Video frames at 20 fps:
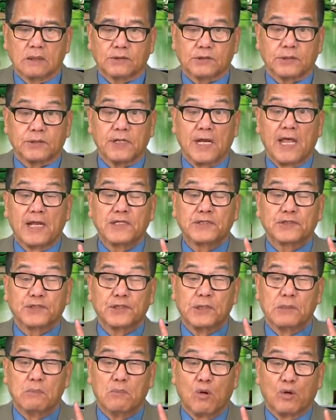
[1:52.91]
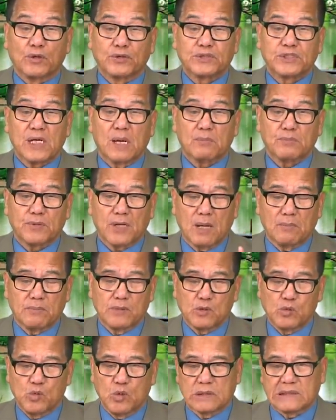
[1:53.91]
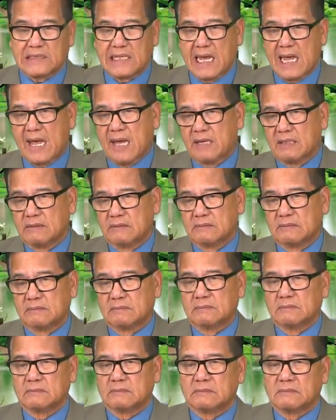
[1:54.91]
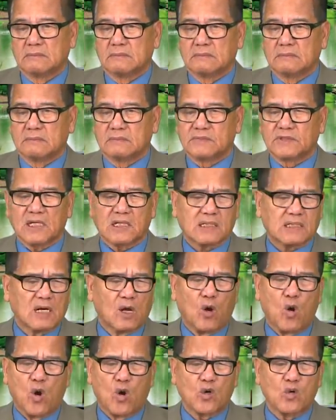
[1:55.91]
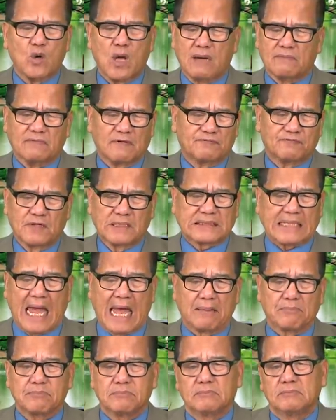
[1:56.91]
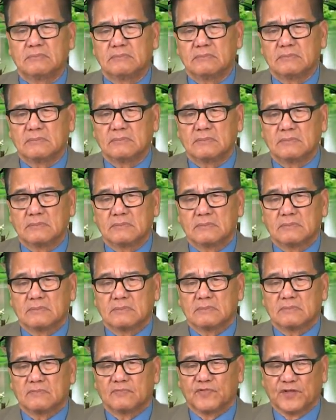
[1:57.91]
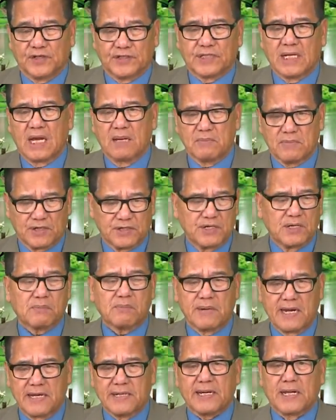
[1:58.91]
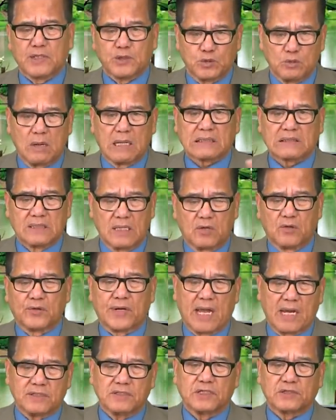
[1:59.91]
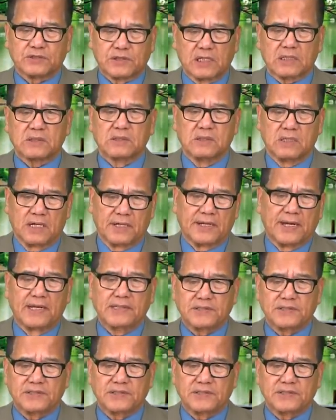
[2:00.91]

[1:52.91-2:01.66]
đến từ 150 quốc gia. Rất là hỗn loạn và phức tạp. Vì thế mà nước Mỹ này mặc dầu đã được trích ngừa đến